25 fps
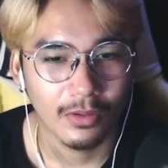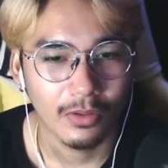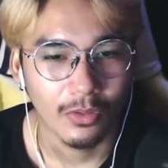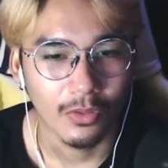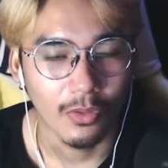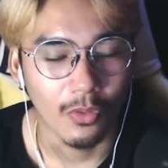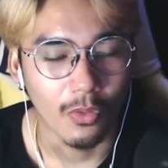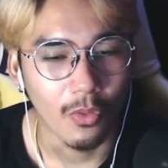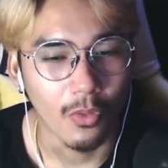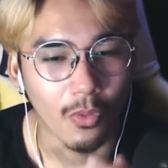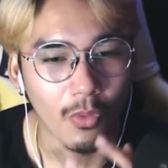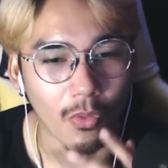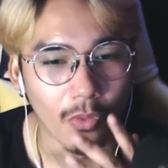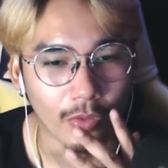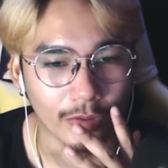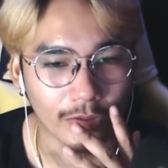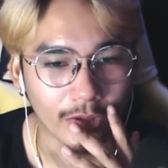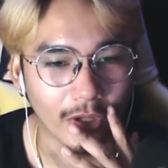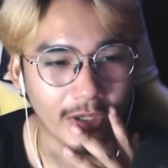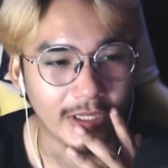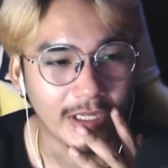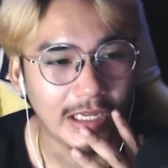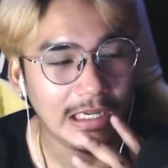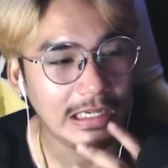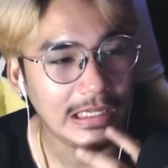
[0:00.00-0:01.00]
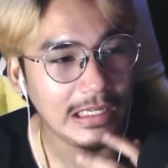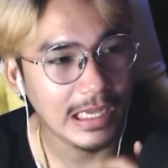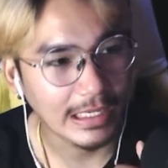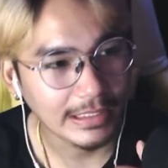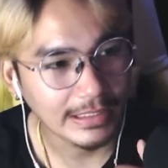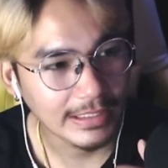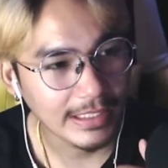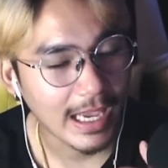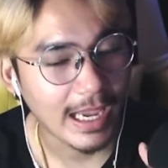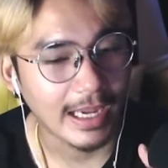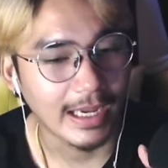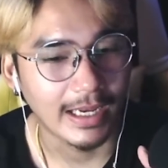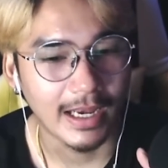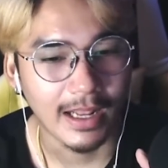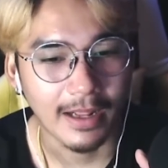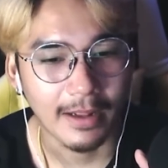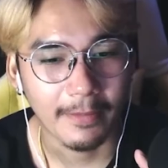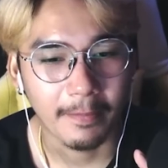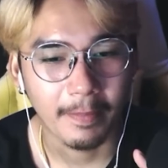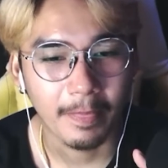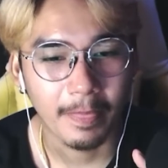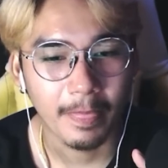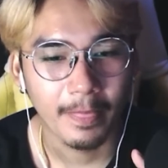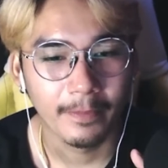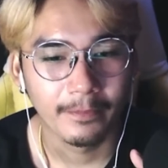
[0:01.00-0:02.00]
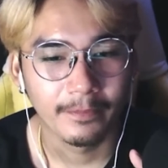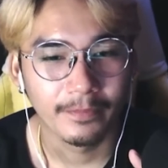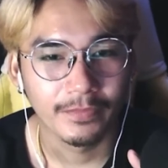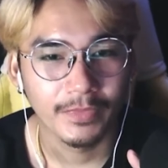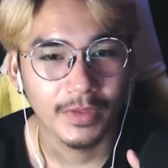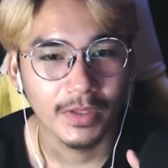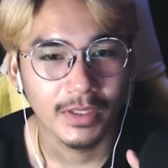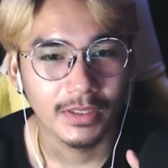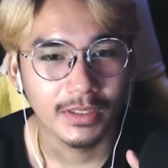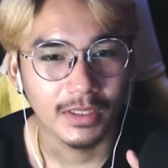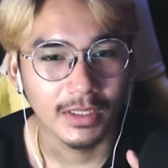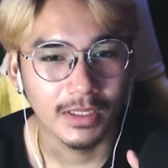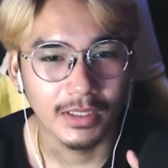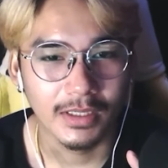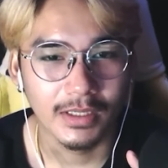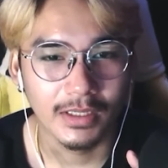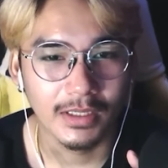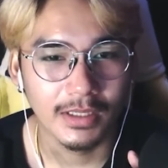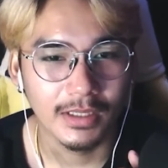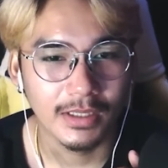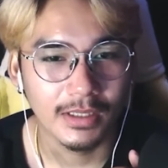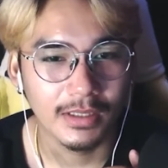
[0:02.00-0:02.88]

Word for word: โอ้โหตอนนี้เรื่องใหญ่ละคือ